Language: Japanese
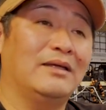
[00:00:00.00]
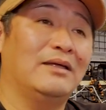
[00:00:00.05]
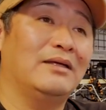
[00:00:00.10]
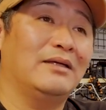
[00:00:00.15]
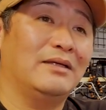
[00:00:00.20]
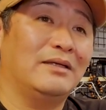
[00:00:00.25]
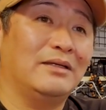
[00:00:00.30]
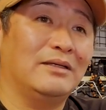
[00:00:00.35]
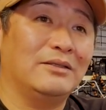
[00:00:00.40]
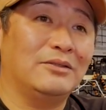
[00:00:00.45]

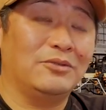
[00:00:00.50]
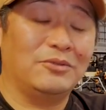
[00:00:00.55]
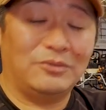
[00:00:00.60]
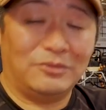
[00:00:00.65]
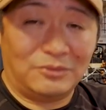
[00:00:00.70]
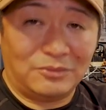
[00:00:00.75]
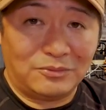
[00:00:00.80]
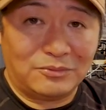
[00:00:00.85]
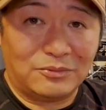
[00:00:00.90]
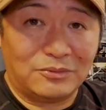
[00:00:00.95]
えー、と
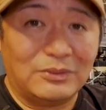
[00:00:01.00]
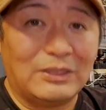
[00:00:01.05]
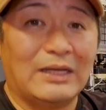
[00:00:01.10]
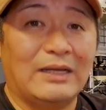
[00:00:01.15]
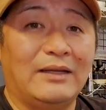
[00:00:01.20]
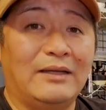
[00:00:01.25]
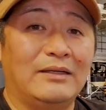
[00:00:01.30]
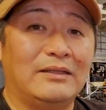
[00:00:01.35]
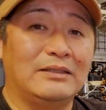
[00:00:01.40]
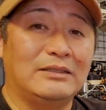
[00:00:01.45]
いうところ
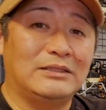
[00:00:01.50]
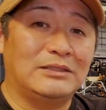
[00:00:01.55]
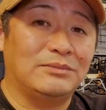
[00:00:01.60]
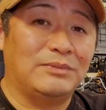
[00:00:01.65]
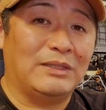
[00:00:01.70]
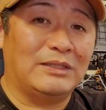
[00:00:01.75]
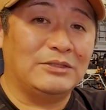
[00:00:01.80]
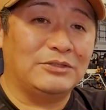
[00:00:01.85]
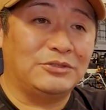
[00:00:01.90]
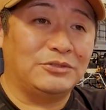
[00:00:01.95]
が一
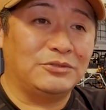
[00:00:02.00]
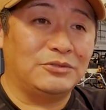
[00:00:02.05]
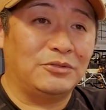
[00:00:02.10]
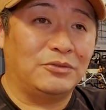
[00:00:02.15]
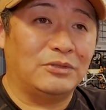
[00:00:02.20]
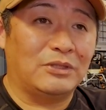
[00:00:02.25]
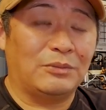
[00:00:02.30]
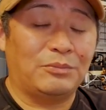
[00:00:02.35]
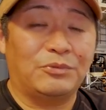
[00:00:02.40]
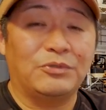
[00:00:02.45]
番重
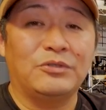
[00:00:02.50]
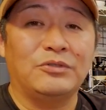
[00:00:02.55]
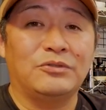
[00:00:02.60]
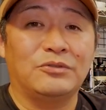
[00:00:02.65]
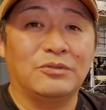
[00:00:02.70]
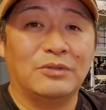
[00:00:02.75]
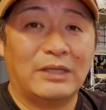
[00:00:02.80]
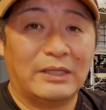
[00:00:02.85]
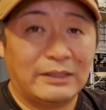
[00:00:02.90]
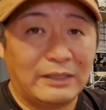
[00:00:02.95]
要な
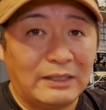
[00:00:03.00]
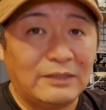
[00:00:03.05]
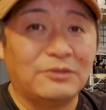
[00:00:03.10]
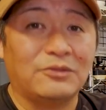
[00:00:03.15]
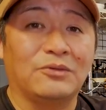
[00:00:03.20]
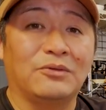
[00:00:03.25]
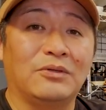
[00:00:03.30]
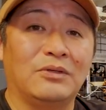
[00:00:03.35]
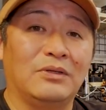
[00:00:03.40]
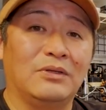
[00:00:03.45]
ポイントかな
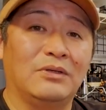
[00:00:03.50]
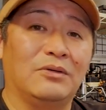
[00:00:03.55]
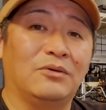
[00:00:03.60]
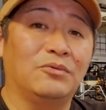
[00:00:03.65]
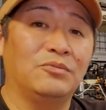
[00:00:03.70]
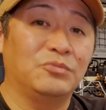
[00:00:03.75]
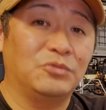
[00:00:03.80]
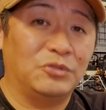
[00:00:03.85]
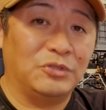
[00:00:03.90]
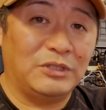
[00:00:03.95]
と
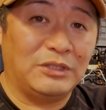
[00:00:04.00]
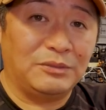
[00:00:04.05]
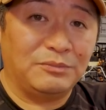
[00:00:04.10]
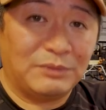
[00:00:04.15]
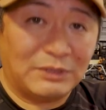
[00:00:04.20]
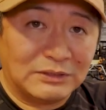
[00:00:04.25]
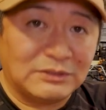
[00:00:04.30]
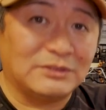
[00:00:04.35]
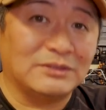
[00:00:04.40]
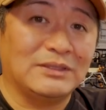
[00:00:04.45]
思い
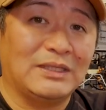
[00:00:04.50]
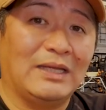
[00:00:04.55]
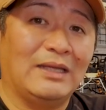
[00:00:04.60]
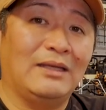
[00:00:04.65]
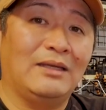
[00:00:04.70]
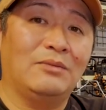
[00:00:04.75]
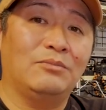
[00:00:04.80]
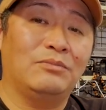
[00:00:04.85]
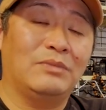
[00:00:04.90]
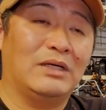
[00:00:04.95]
ます。
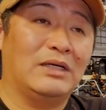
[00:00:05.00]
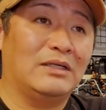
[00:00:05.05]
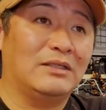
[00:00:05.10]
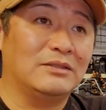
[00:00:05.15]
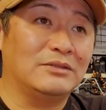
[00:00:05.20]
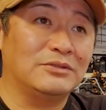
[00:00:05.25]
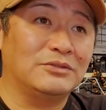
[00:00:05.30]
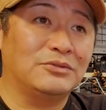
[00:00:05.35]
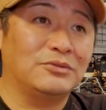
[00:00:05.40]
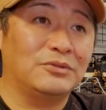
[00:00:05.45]
ま
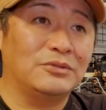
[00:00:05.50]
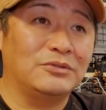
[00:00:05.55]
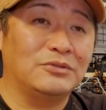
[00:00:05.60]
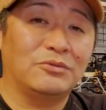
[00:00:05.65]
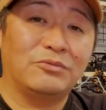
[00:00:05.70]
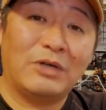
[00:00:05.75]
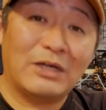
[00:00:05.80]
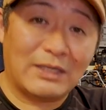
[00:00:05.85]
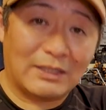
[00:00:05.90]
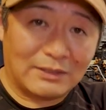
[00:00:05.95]
あ、そういう
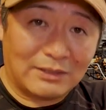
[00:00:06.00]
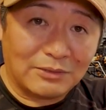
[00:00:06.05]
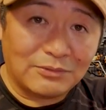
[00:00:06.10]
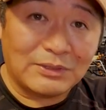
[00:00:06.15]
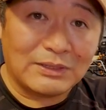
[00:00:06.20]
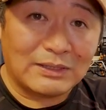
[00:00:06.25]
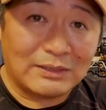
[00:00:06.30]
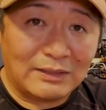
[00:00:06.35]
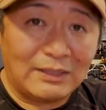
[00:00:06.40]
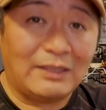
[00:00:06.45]
の分かった
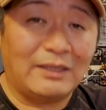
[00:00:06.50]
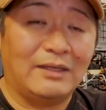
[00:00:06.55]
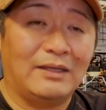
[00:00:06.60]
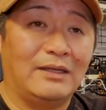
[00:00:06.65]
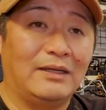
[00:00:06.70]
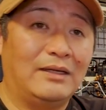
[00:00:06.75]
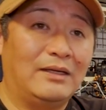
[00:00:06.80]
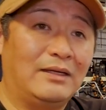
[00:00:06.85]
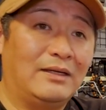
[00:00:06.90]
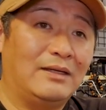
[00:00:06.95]
上でね、
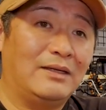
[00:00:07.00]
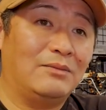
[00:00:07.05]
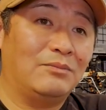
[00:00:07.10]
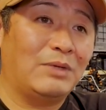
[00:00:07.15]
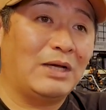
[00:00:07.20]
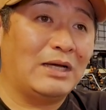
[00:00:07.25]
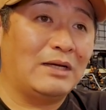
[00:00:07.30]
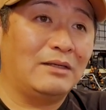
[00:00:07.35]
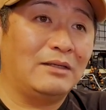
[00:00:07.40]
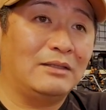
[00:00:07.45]
えー、
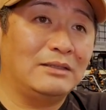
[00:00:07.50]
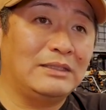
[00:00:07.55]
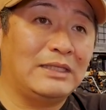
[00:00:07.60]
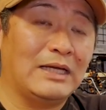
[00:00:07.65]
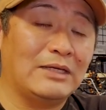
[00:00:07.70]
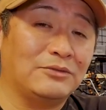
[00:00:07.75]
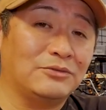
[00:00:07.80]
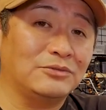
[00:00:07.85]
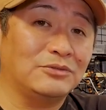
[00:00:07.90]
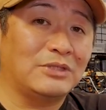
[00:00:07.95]
まあ、
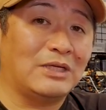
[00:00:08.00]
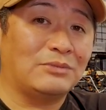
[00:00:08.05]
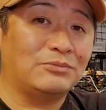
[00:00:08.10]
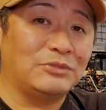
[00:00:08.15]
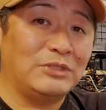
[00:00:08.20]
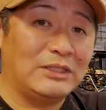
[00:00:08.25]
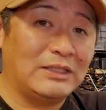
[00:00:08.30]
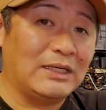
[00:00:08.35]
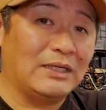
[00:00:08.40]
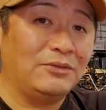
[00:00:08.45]

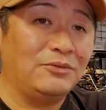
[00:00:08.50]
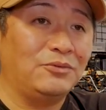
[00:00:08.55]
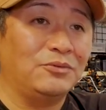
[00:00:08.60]
200g 以下